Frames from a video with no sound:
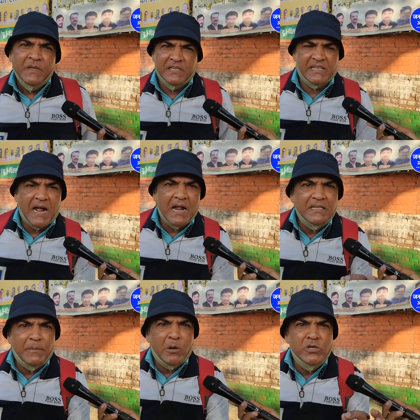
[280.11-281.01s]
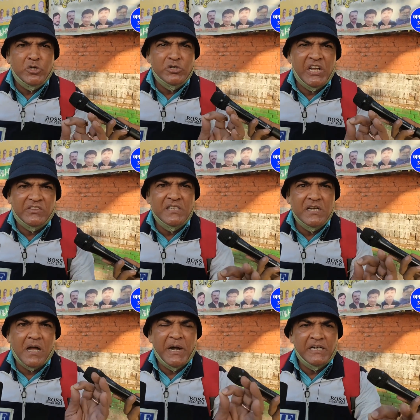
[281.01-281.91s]
सरकार के पास उन्नीस की
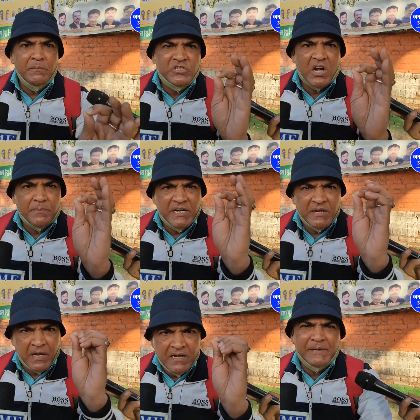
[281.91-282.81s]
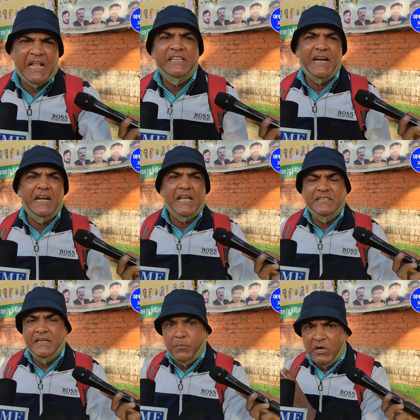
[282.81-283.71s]
कमेटी मिश्रा कमेटी में ही बता दिया गया था कि ये